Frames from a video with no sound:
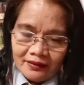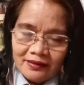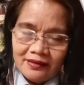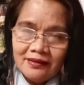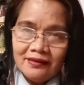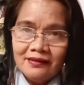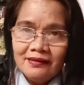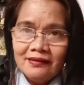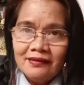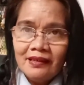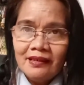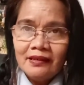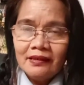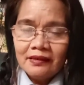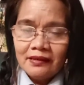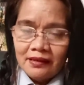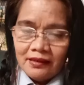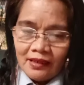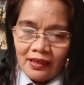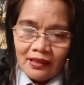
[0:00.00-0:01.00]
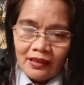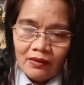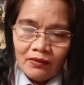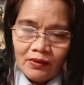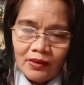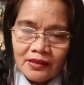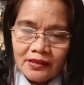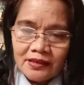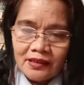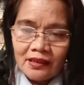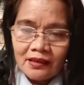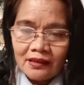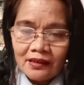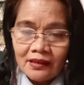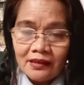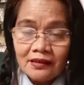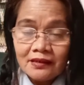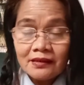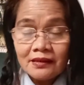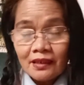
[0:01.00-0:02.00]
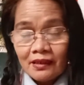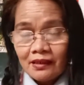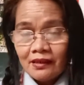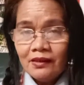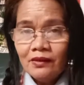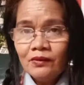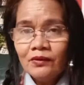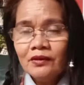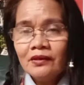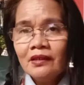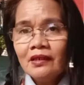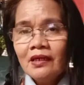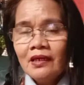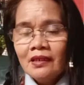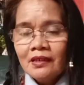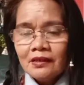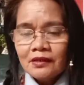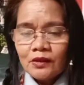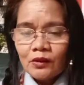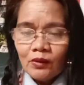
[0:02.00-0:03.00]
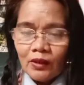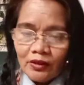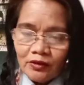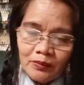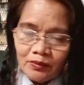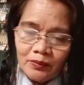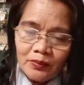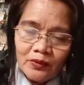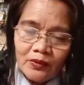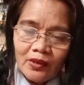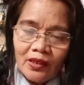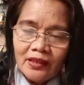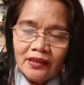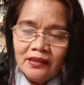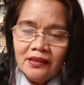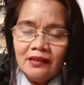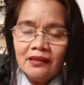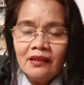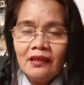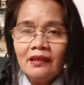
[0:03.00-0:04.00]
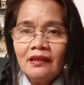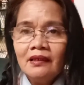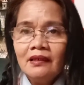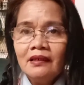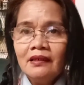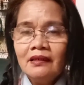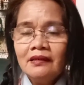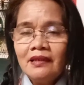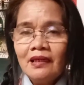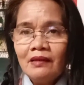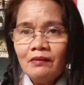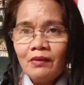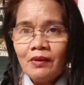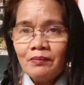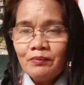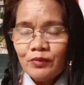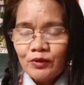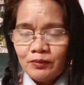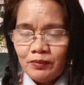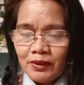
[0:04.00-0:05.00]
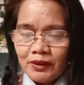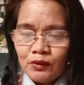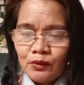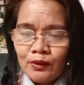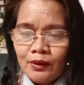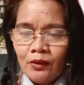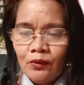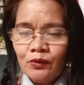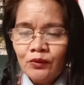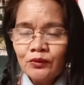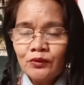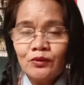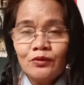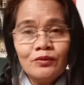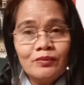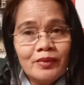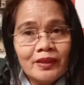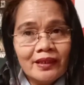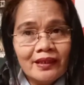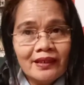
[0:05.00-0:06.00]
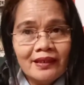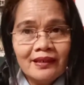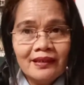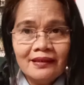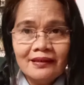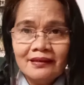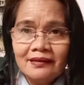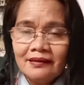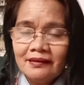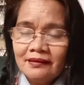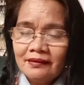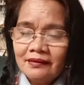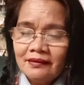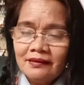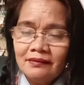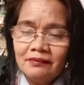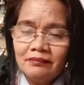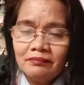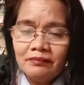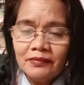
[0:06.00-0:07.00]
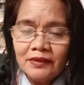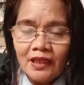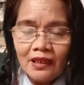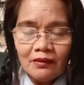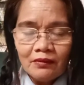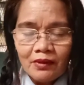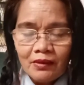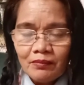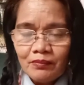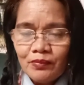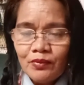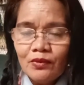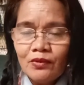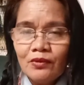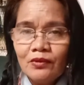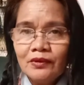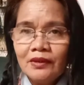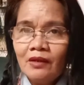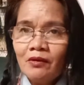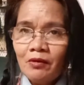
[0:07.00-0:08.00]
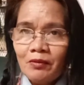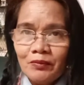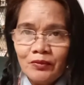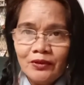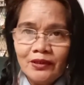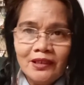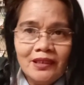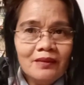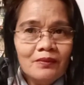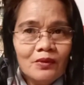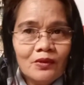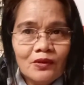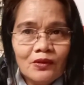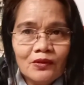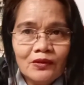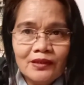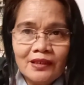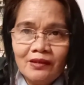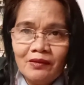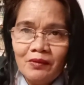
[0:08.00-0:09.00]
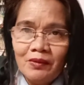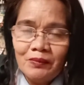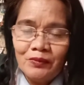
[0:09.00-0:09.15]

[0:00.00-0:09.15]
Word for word: aking uh, ginagawa sa, ngay sa ngayon. So ngayon po ay ika-27 ng Oktubre, 20, 20,000, 21.